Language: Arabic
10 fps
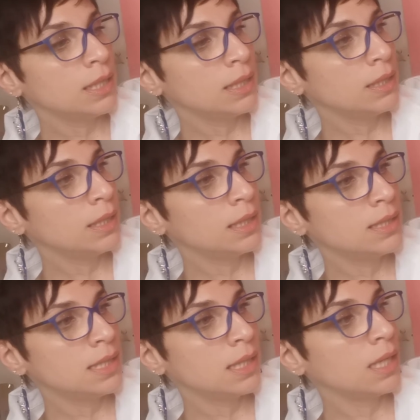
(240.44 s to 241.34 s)
يلي هن
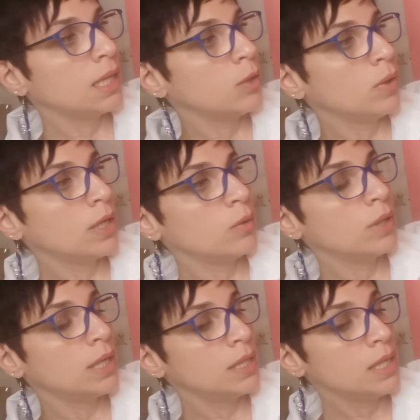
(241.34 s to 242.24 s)
الهديه هاي وهاي
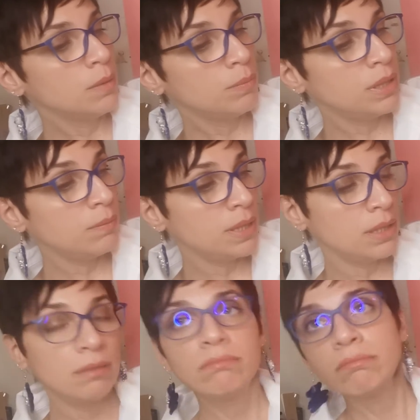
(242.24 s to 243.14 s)
وهاي ب
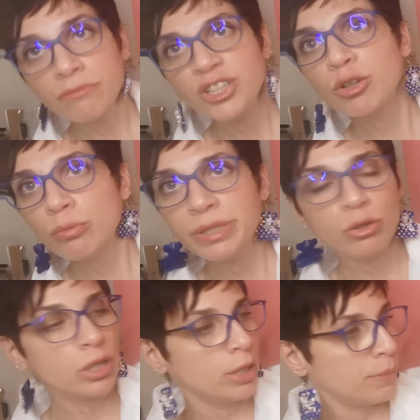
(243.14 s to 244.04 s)
فينا نقول
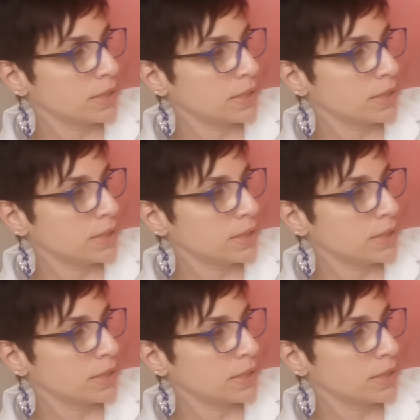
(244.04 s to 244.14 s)
100 دولار